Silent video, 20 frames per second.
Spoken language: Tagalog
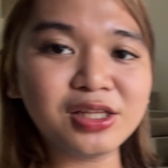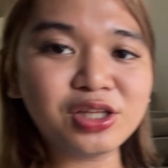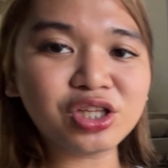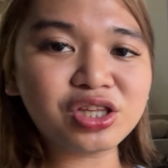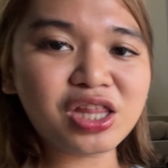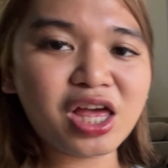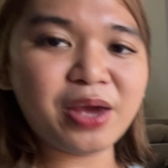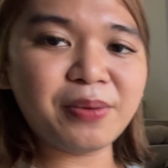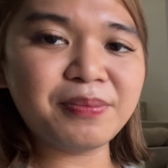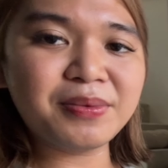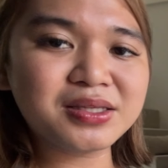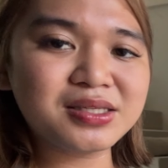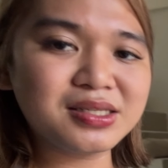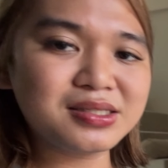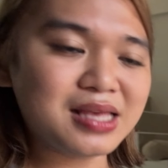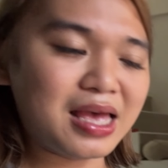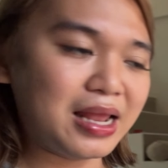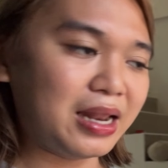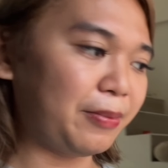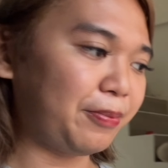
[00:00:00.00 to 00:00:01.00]
dito tayo
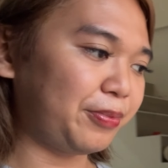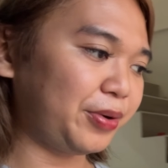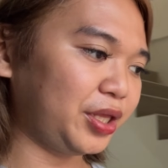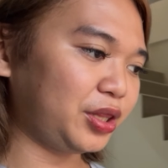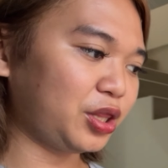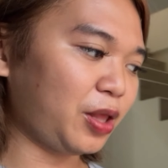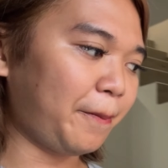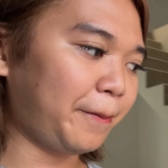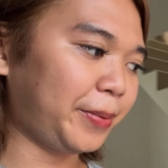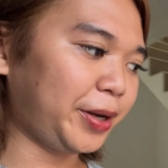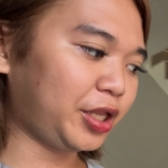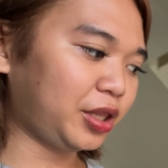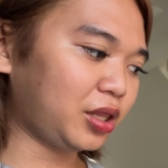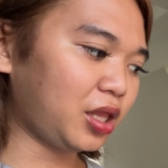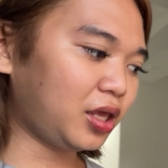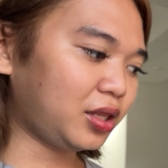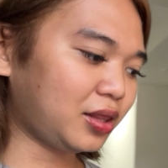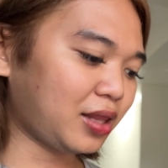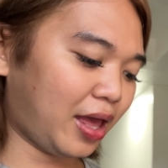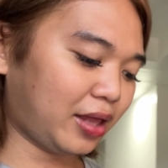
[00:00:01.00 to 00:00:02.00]
magse-celebrate ng
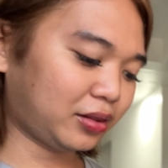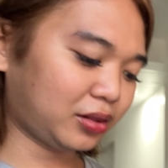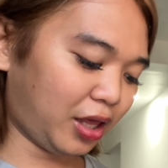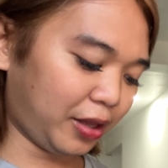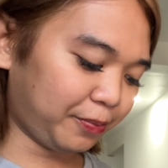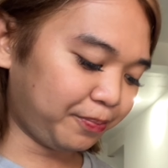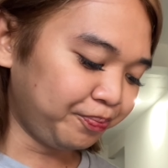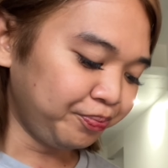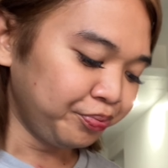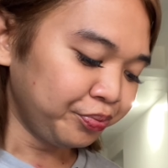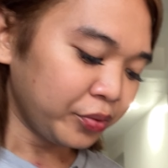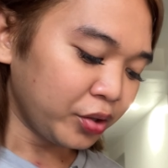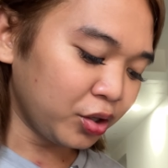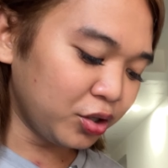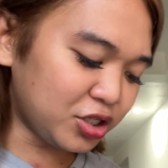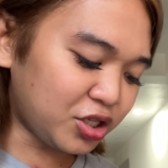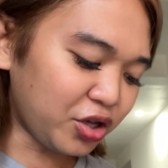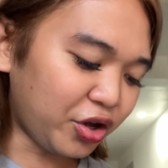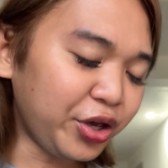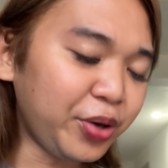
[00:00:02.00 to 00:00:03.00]
birthday natin.
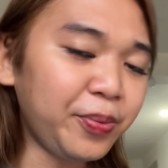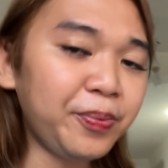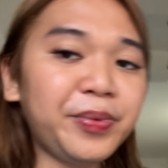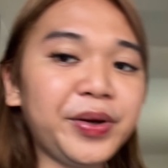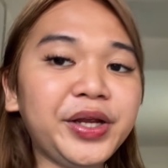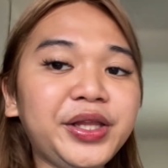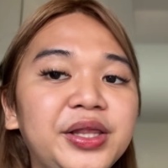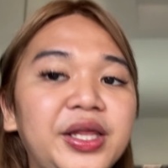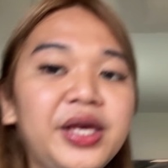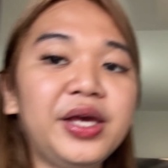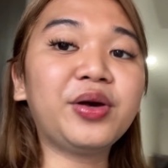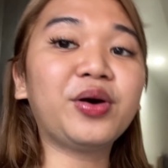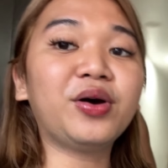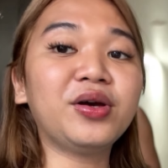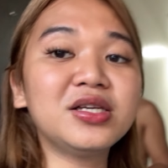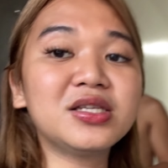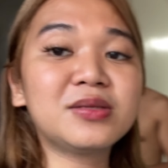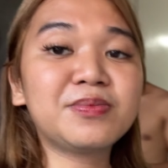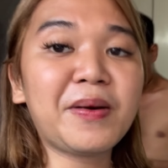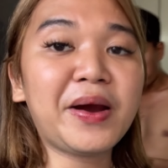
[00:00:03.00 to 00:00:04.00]
Gusto ko yung birthday
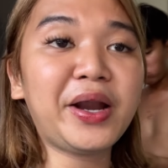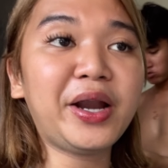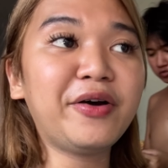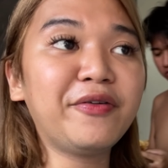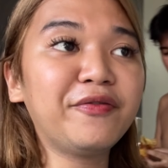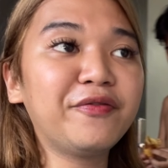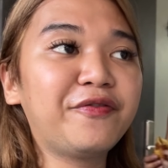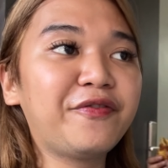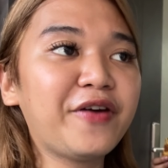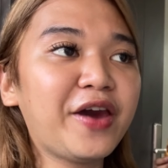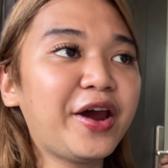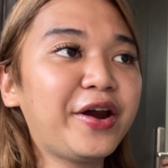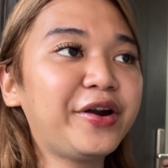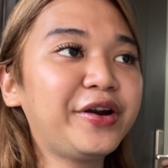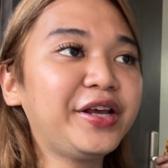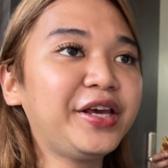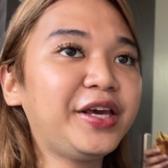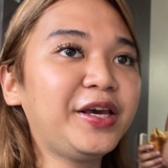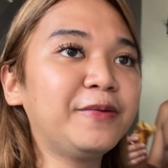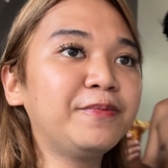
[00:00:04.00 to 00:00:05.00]
ko is parang
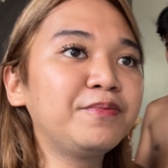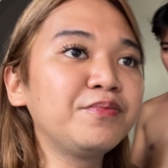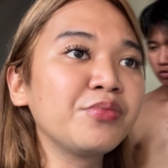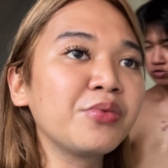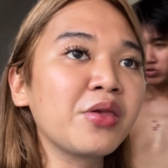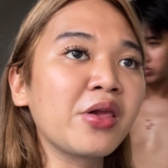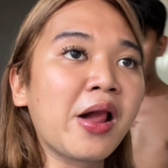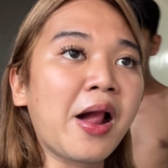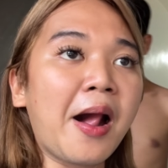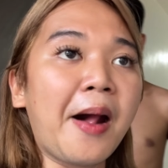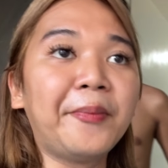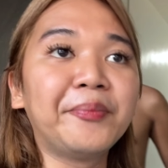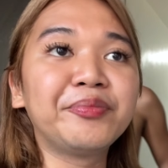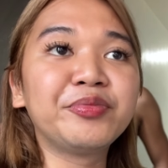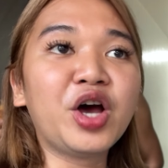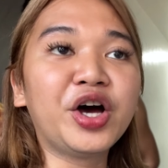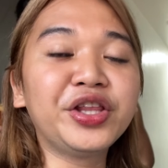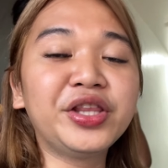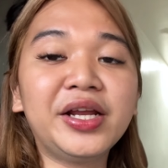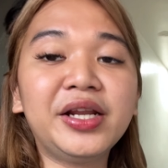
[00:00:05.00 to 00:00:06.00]
very
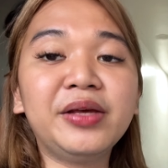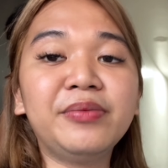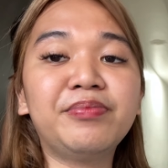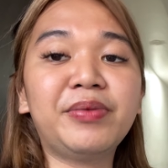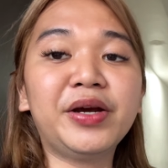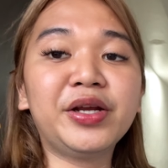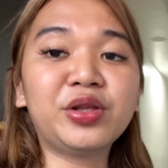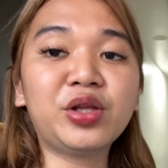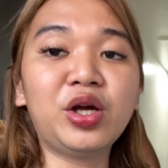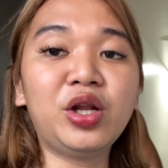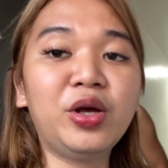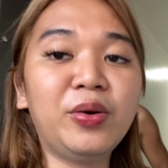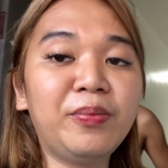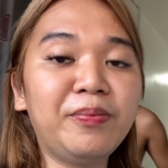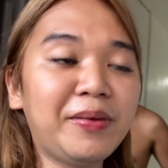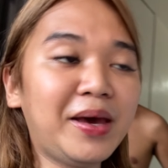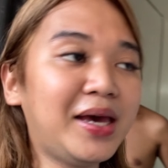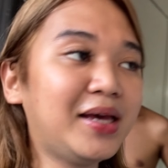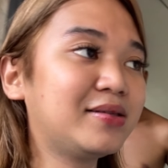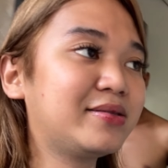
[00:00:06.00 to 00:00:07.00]
Donalyn
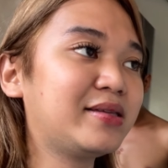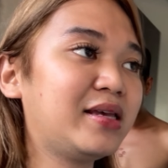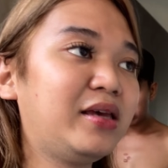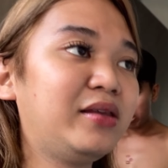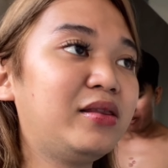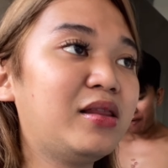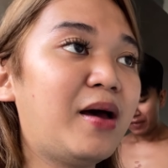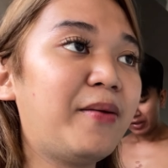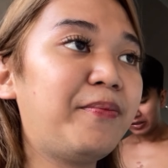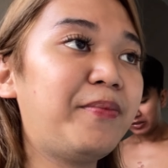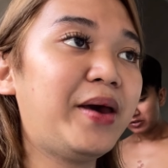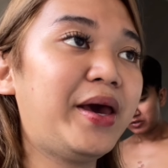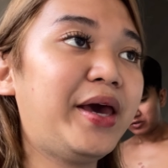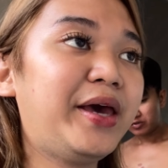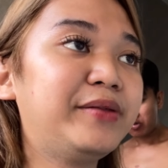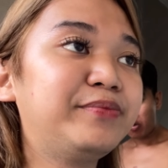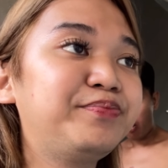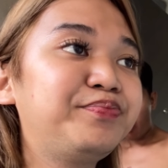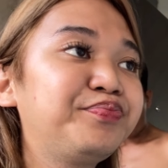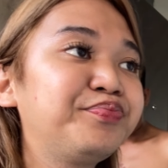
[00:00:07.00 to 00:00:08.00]
Bartolome, Zainab,
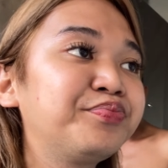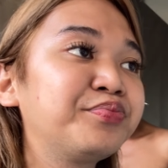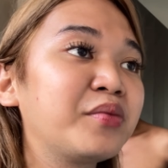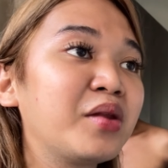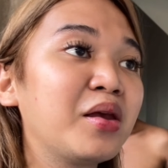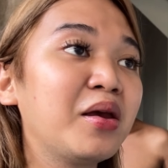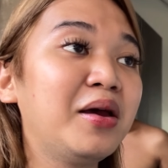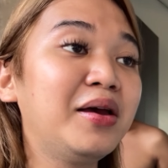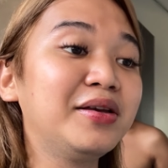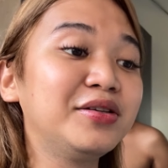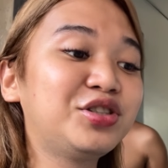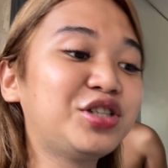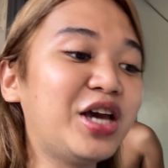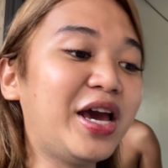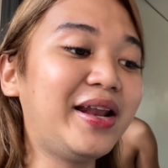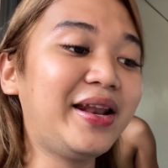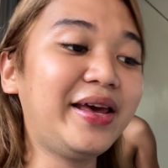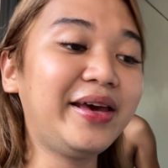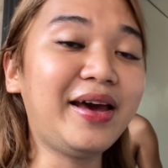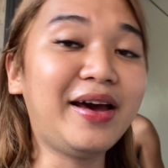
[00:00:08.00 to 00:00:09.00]
and
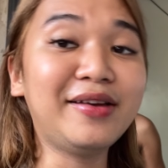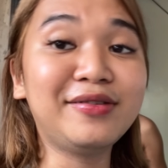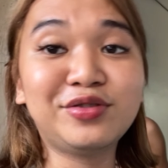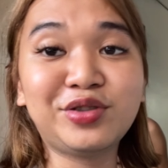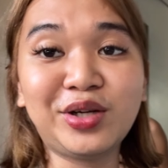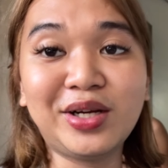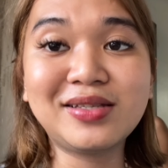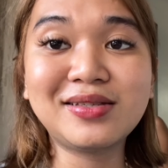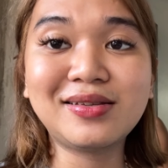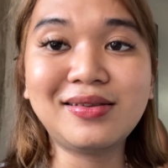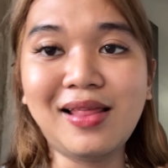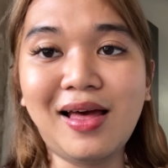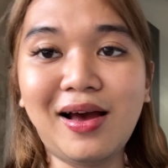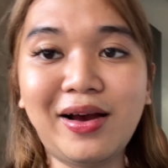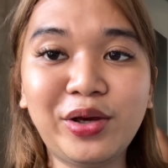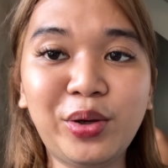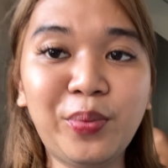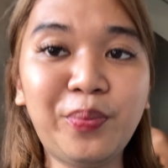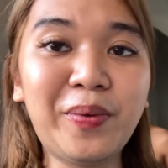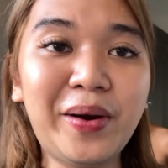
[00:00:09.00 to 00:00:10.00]
Jelly and Dress
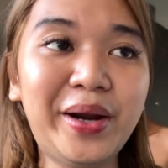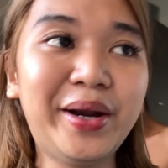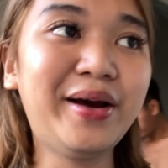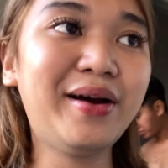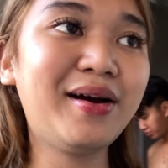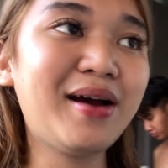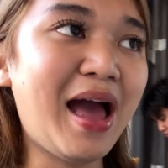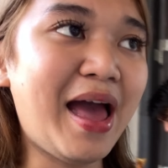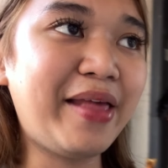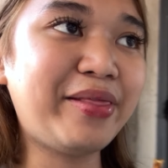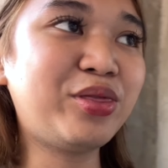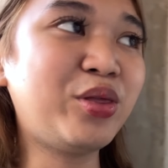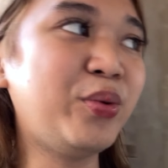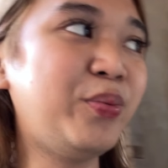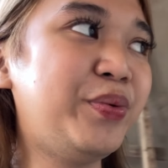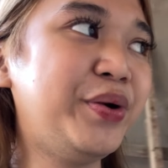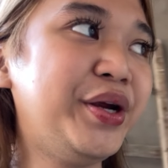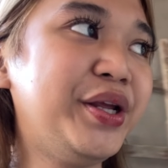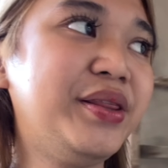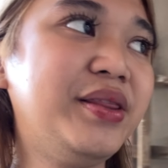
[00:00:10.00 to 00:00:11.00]
lang. Yung parang
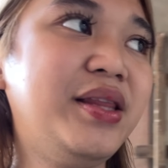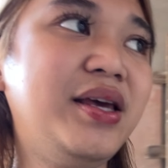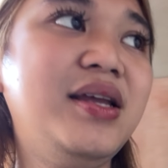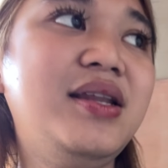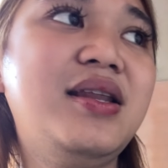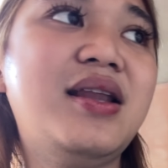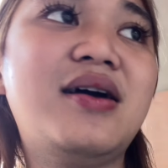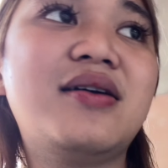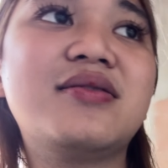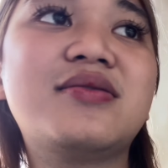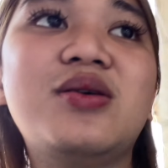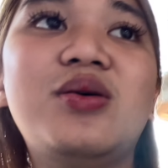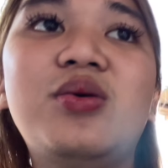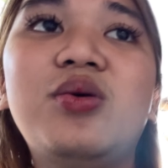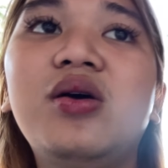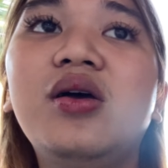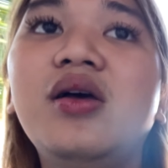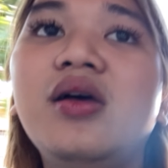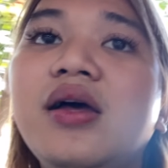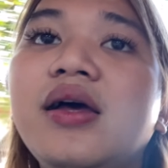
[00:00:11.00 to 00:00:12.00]
kanto birthday lang.
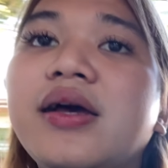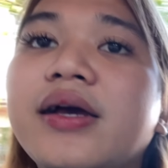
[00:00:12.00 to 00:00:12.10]
So,